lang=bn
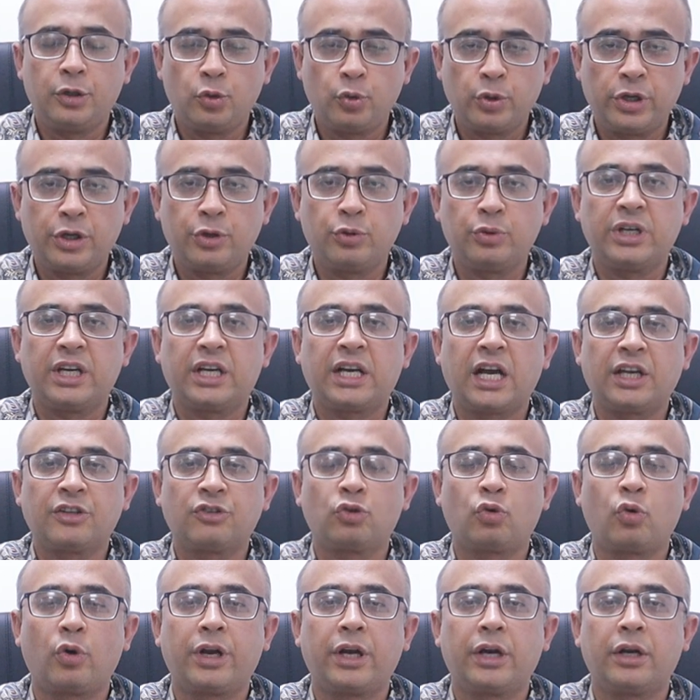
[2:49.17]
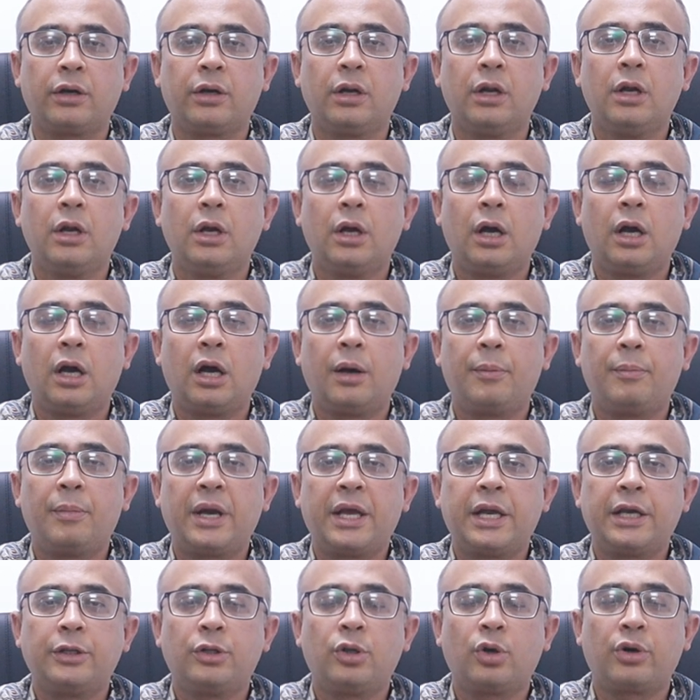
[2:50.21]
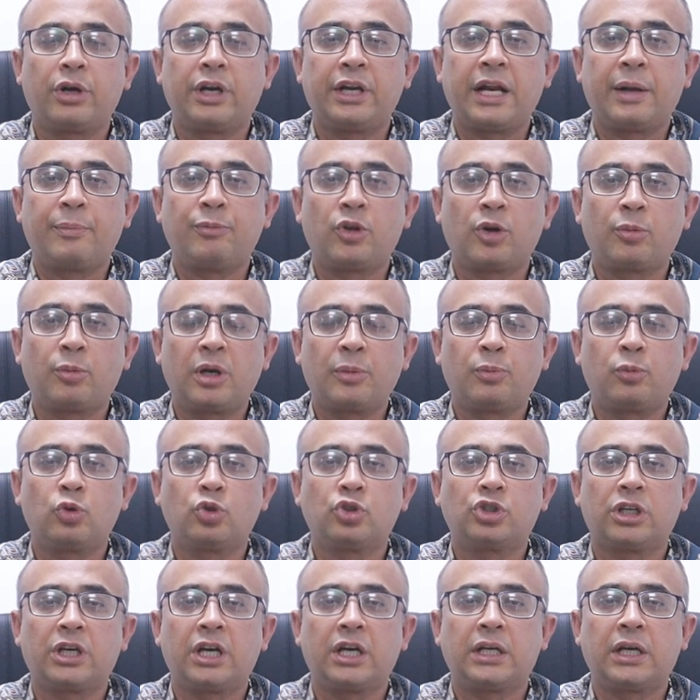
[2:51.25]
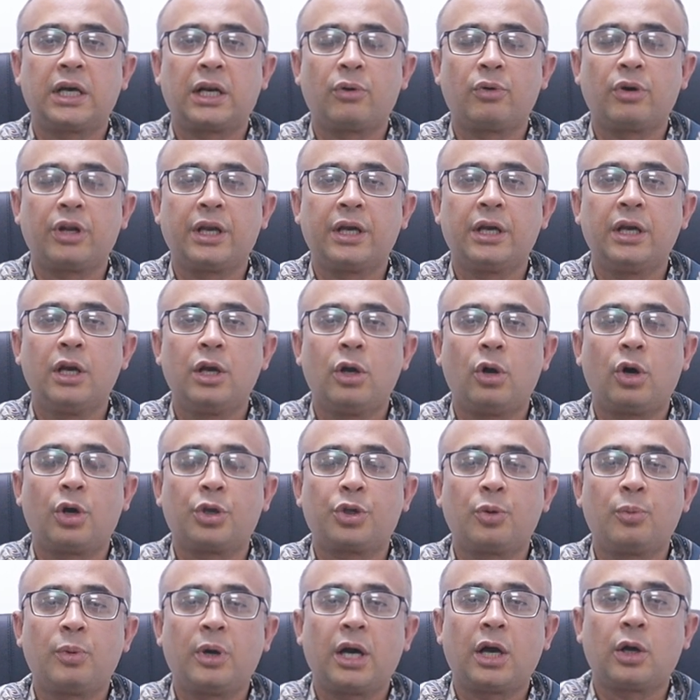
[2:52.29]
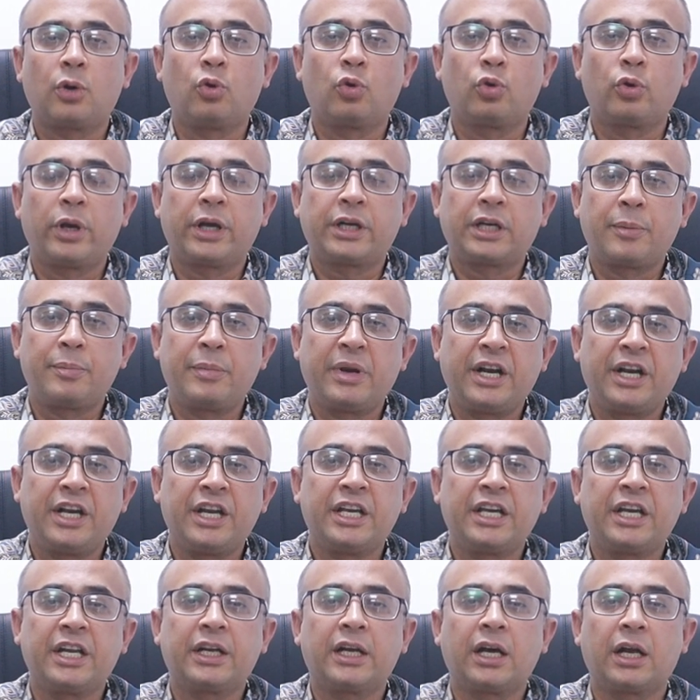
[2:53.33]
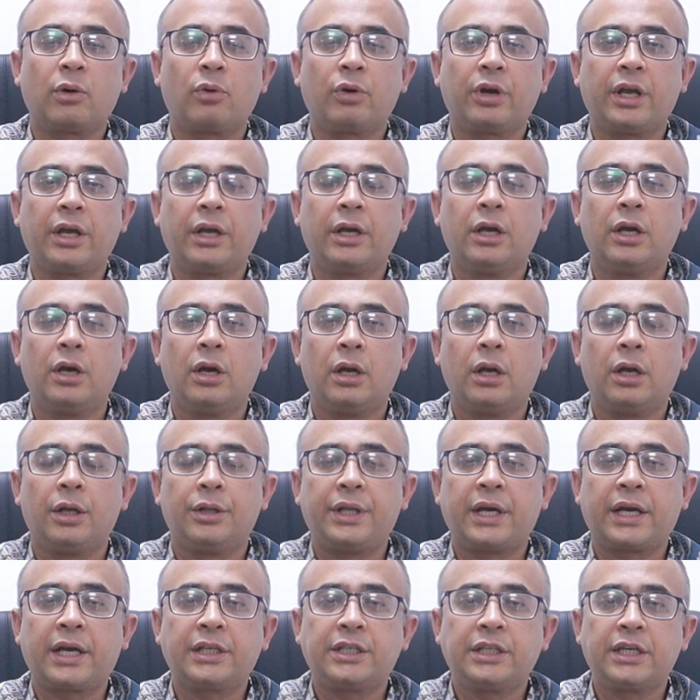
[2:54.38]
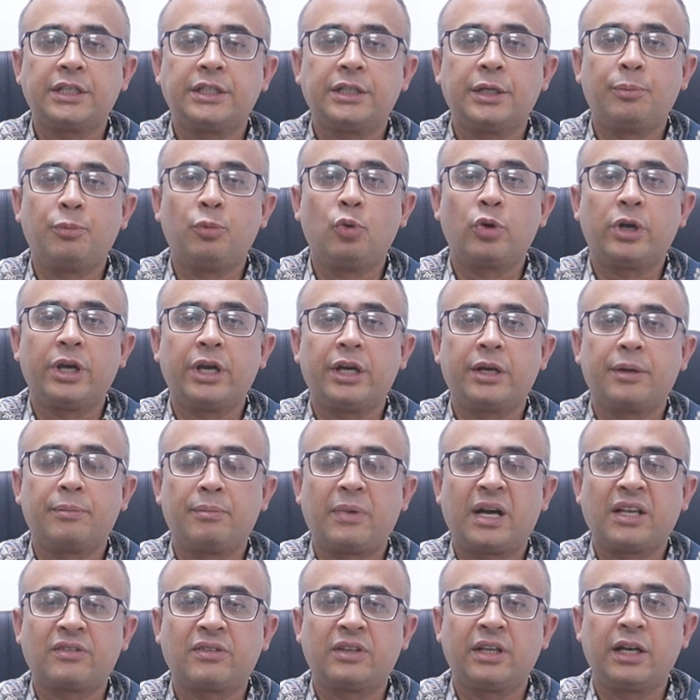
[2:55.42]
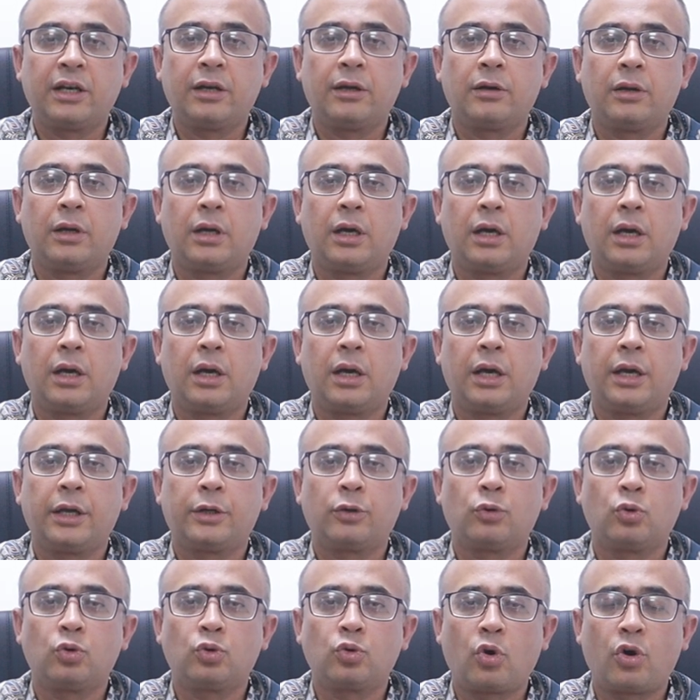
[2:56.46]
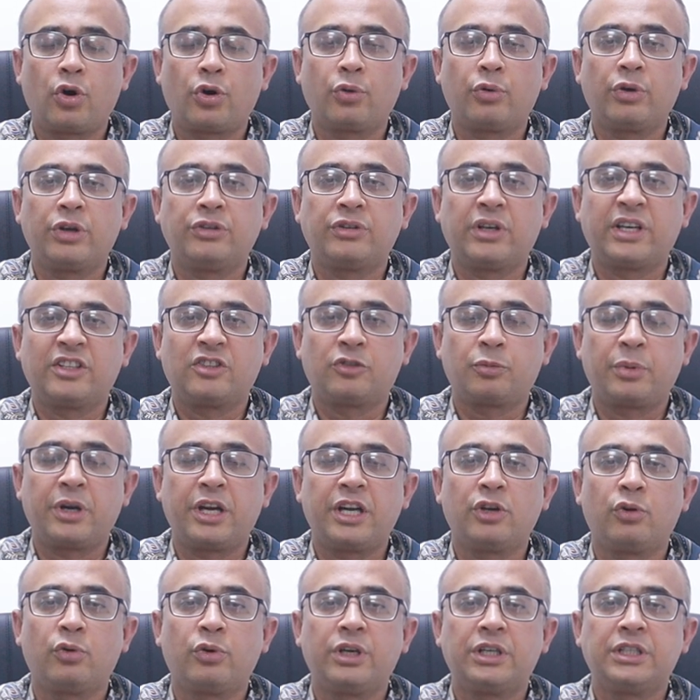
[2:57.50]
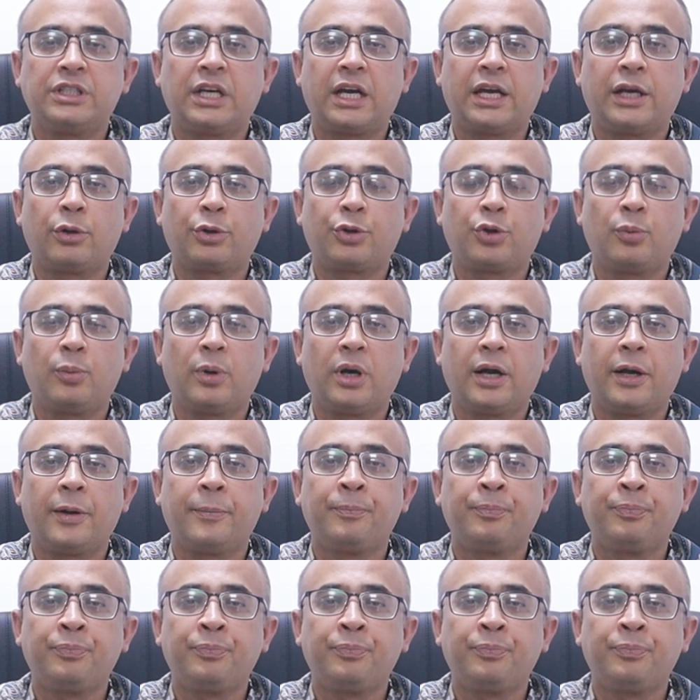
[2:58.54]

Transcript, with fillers: নুয়ে নুয়ে কাজ করেন বা এই ধরনের অ্যাবনর্মাল পোস্টারের কারণে অথবা কোনো একটা বেন্ডিংয়ের কারণে দেখা যায় যে বুকের মাসেল একটু টর্ন হয়ে যায় স্প্রেইন হয়ে যায় অথবা